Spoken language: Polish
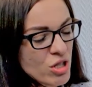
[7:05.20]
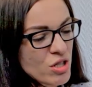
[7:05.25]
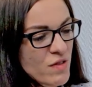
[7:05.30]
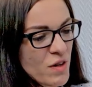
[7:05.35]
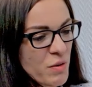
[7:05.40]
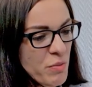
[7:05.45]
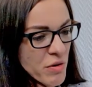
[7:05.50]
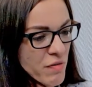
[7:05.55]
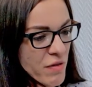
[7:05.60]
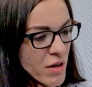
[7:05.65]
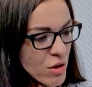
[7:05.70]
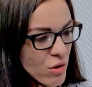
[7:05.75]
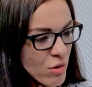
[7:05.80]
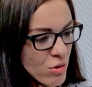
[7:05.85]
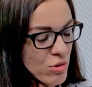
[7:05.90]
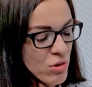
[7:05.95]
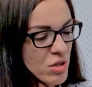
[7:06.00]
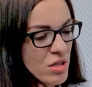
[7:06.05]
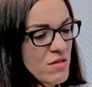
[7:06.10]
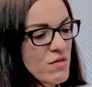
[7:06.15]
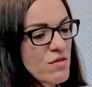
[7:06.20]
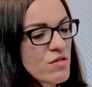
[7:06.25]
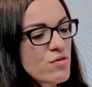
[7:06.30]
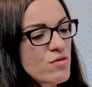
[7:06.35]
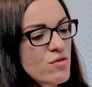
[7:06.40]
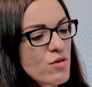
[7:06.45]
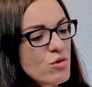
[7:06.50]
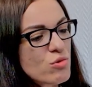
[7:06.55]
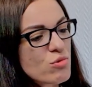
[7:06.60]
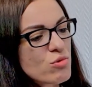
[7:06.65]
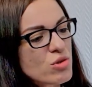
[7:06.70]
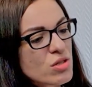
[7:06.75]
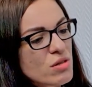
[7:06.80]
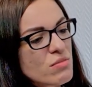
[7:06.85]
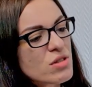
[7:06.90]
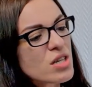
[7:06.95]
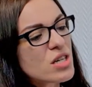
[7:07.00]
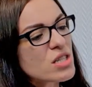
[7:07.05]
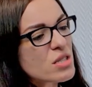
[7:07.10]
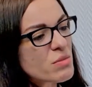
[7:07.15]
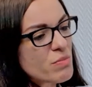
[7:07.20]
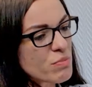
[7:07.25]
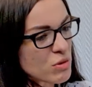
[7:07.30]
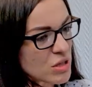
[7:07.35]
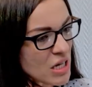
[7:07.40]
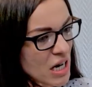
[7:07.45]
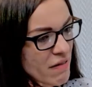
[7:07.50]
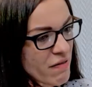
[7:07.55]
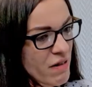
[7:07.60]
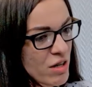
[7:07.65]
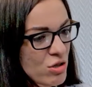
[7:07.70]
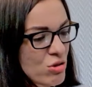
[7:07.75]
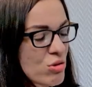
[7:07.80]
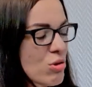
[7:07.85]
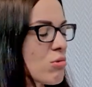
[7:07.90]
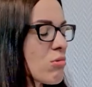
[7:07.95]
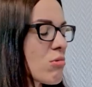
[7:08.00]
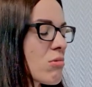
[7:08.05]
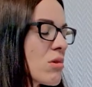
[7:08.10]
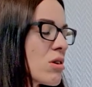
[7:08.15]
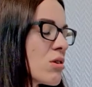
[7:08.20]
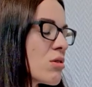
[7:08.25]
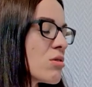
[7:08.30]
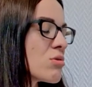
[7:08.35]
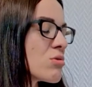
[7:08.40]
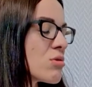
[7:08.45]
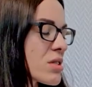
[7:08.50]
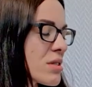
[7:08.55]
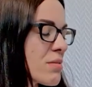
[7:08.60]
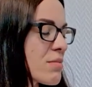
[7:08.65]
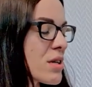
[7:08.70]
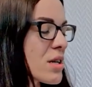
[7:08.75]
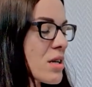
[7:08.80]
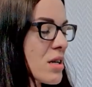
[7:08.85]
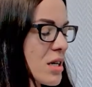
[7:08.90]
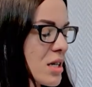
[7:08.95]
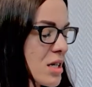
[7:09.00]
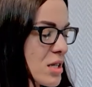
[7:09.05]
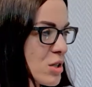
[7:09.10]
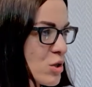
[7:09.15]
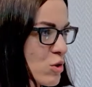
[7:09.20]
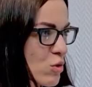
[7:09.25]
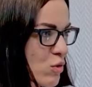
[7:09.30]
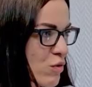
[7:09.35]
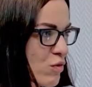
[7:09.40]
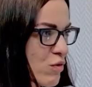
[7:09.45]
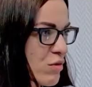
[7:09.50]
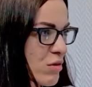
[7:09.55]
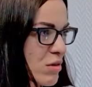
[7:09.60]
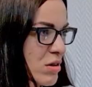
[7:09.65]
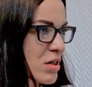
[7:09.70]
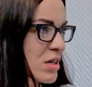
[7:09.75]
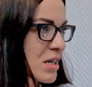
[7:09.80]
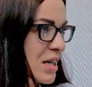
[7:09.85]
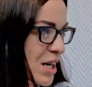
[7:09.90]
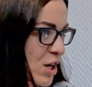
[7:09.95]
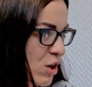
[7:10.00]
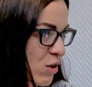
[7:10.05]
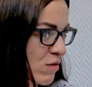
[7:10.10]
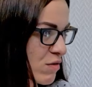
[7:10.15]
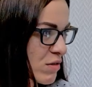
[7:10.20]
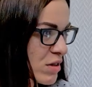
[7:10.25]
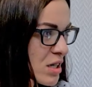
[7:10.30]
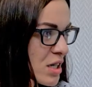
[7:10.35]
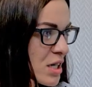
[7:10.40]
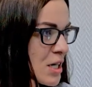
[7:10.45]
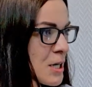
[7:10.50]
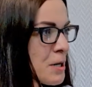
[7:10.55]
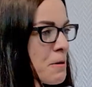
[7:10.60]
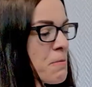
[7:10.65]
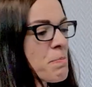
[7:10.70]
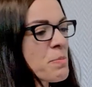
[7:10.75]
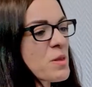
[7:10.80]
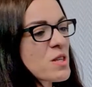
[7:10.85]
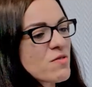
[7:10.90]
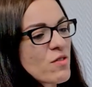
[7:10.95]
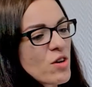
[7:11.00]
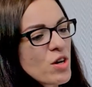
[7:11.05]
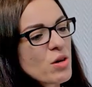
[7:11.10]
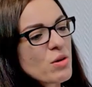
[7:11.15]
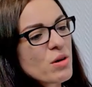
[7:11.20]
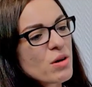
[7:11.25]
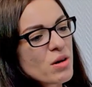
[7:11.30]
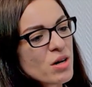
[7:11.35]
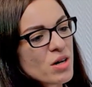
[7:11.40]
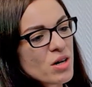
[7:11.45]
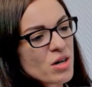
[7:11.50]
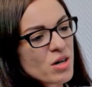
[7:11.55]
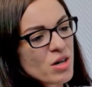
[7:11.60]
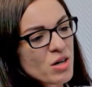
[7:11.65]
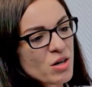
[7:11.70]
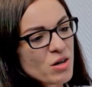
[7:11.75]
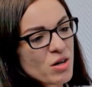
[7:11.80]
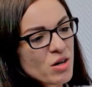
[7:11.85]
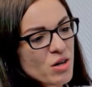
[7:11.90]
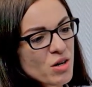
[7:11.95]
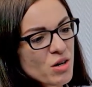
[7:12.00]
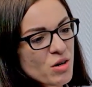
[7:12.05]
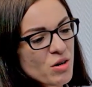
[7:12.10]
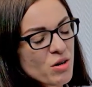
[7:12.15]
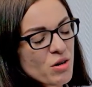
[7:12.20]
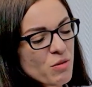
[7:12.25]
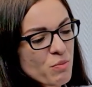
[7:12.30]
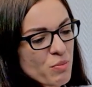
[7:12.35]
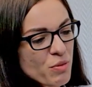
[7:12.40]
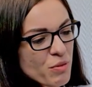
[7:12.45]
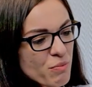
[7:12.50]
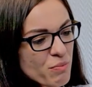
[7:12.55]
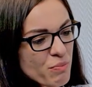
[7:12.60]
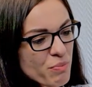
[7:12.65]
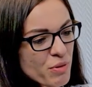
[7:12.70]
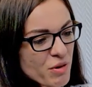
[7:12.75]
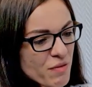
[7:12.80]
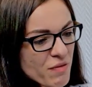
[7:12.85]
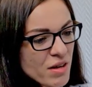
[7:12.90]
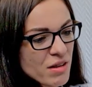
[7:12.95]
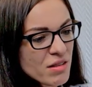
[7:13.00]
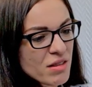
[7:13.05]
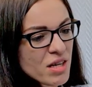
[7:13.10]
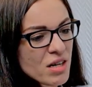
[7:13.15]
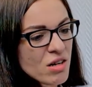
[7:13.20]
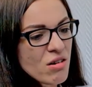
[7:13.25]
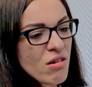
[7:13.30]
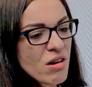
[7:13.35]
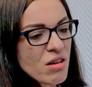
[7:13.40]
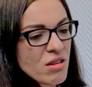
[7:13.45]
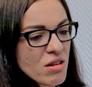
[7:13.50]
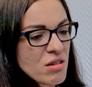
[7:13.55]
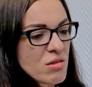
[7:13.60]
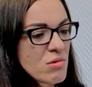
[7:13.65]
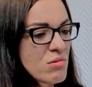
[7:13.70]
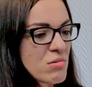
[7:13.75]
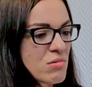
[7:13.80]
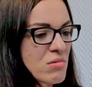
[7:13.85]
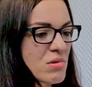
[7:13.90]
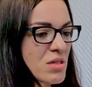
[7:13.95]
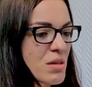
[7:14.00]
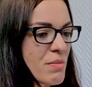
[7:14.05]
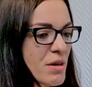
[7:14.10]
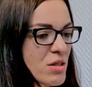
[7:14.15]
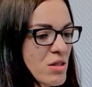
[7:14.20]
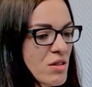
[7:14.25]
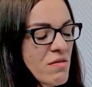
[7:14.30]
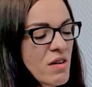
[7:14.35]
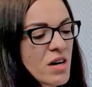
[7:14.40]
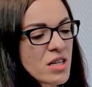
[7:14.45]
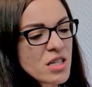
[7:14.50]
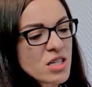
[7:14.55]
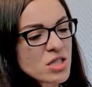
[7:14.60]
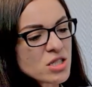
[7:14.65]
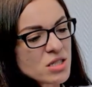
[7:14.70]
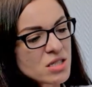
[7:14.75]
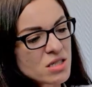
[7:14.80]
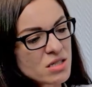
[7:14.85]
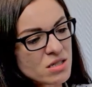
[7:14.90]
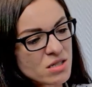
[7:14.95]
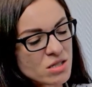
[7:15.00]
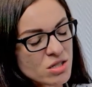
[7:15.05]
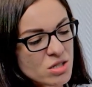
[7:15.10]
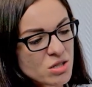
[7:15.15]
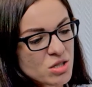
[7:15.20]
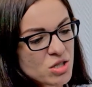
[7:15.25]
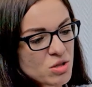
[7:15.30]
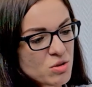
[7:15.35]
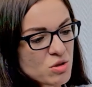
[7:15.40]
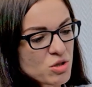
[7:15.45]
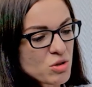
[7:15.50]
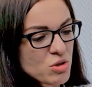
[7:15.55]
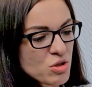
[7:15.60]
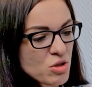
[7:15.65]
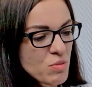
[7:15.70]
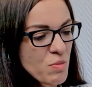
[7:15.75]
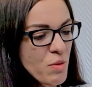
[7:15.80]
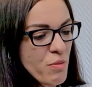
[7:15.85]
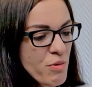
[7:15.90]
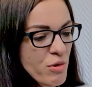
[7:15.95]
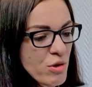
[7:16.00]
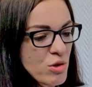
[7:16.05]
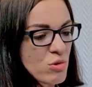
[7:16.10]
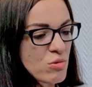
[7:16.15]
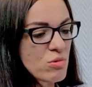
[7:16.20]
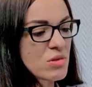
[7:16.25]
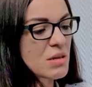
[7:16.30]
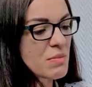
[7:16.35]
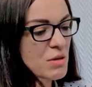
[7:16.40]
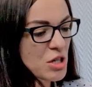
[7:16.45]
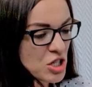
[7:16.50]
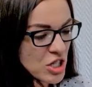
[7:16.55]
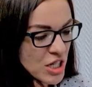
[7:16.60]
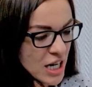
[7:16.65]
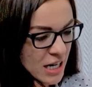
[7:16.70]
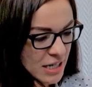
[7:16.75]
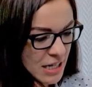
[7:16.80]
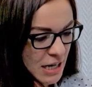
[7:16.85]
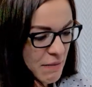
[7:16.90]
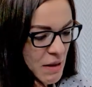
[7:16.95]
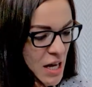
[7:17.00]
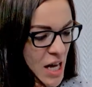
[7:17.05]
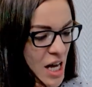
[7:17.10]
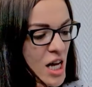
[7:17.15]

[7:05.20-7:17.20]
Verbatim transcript: swojej prywatności, w związku z tym nie chce podawać do ogólnodostępnych rejestrów e, krajowych swojej prywatnego adresu zameldowania czy, czy, czy, czy, czy po prostu zamieszkania.